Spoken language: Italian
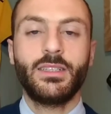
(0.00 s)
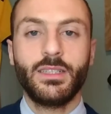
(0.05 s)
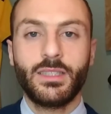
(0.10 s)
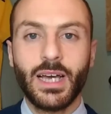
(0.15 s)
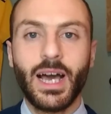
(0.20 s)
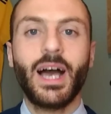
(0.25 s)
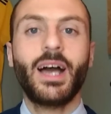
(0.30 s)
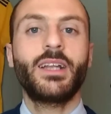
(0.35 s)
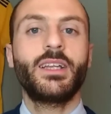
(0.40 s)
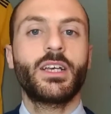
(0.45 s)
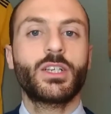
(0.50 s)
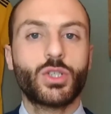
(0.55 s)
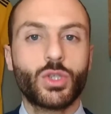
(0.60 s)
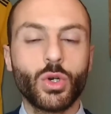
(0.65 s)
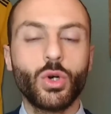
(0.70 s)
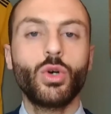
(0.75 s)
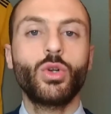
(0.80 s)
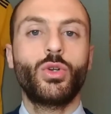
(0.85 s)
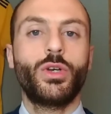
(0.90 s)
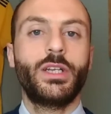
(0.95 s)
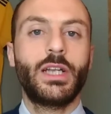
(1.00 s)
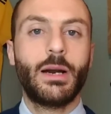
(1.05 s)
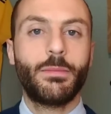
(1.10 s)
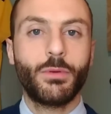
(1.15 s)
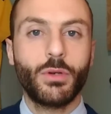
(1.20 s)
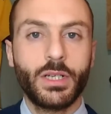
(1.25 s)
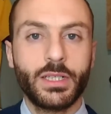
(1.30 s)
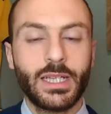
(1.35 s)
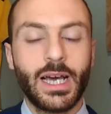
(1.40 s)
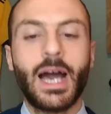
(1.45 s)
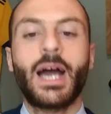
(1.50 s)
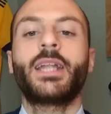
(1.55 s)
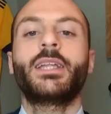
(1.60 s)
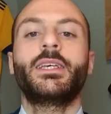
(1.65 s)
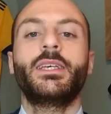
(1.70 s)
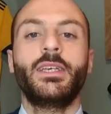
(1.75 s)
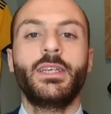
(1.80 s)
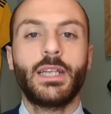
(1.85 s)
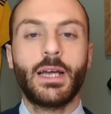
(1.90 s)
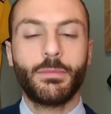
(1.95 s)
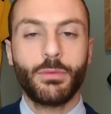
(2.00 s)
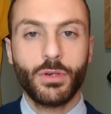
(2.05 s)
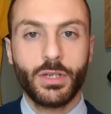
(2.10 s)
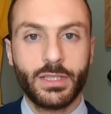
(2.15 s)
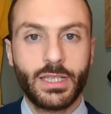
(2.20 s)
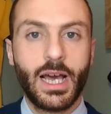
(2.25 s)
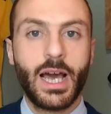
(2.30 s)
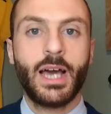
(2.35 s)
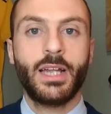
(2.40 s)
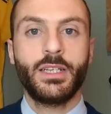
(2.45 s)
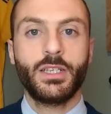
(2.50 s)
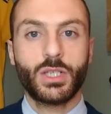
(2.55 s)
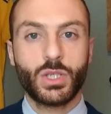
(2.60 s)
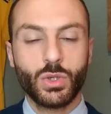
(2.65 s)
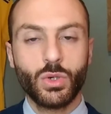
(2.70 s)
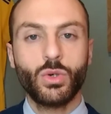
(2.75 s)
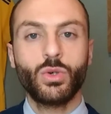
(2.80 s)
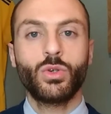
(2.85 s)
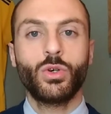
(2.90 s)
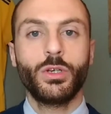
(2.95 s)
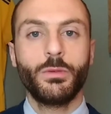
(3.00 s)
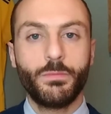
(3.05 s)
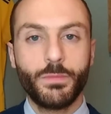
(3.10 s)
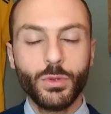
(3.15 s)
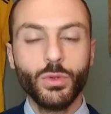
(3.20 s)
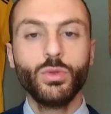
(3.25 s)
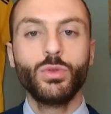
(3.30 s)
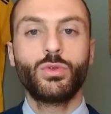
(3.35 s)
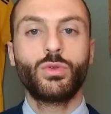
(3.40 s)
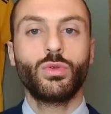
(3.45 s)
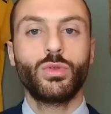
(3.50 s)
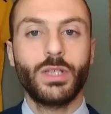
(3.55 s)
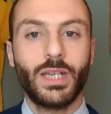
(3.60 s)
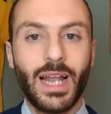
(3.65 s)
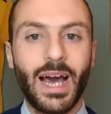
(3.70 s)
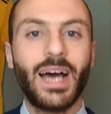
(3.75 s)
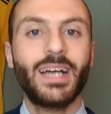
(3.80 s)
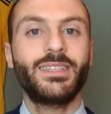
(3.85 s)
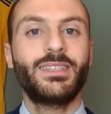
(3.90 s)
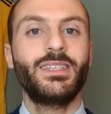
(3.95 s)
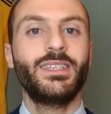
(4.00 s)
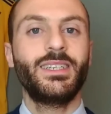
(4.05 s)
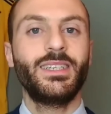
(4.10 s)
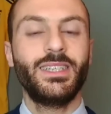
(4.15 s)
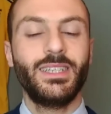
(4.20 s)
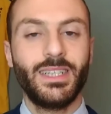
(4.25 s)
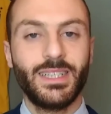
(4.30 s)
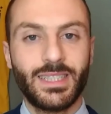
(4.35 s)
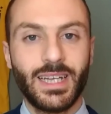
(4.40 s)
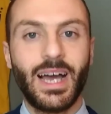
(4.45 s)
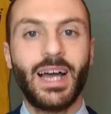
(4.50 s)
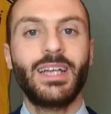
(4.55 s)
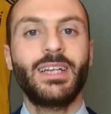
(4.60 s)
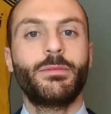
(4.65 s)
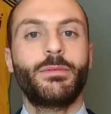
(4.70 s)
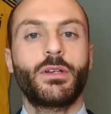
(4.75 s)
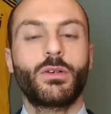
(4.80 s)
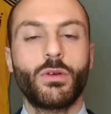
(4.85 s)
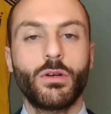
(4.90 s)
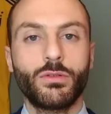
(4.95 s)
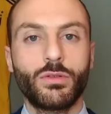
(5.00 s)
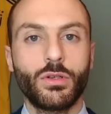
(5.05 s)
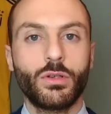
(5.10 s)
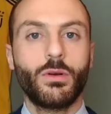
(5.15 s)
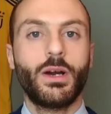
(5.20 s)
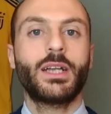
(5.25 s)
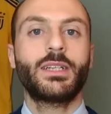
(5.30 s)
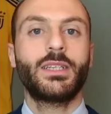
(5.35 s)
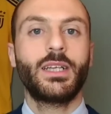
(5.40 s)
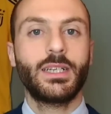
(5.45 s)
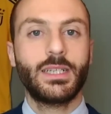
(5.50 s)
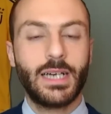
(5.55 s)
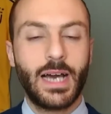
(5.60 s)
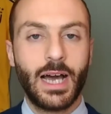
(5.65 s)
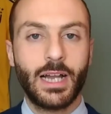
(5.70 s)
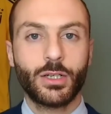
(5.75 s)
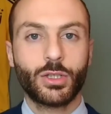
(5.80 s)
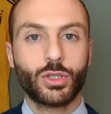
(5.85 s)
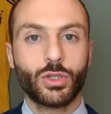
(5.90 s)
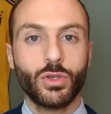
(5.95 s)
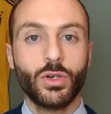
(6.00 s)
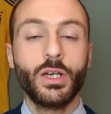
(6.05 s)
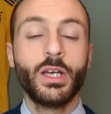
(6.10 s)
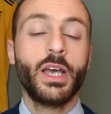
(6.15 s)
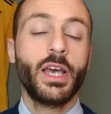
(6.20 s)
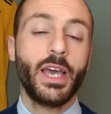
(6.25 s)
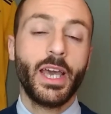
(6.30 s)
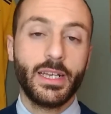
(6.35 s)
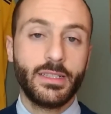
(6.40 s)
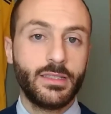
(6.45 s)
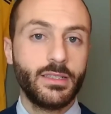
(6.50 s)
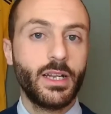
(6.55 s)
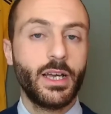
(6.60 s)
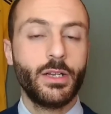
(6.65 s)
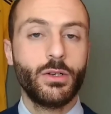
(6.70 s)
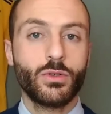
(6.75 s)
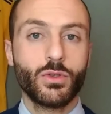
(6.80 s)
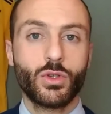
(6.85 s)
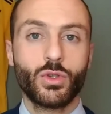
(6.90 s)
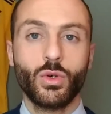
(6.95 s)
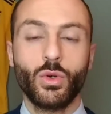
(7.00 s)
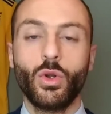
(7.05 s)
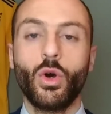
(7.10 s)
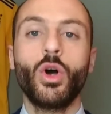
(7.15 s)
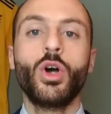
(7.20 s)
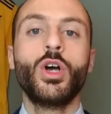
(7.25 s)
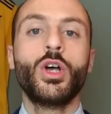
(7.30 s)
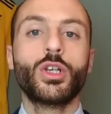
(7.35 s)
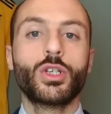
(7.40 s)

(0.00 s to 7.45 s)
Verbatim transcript: d'Italia sono i napoletani, i napoletani sono i più tutelati in Italia per quanto riguarda il calcio e direi non solo,